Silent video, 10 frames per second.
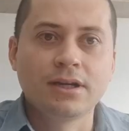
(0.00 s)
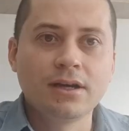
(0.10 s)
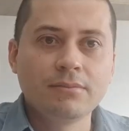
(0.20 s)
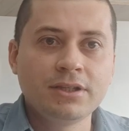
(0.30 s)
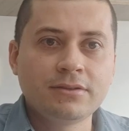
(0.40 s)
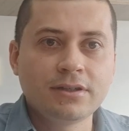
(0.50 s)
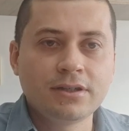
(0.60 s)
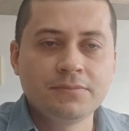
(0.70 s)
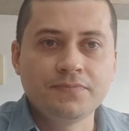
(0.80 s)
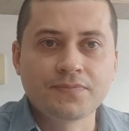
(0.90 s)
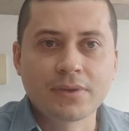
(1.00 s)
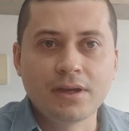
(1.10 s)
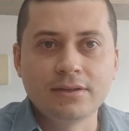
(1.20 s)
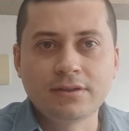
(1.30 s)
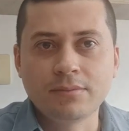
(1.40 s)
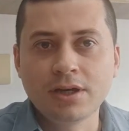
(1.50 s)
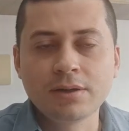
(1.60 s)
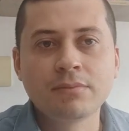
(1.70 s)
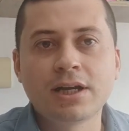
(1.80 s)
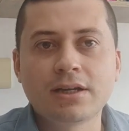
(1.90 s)
Realmente el
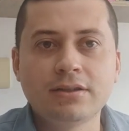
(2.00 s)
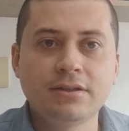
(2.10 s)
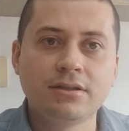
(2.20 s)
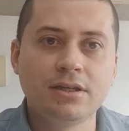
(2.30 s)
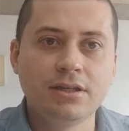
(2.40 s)
tema de marketing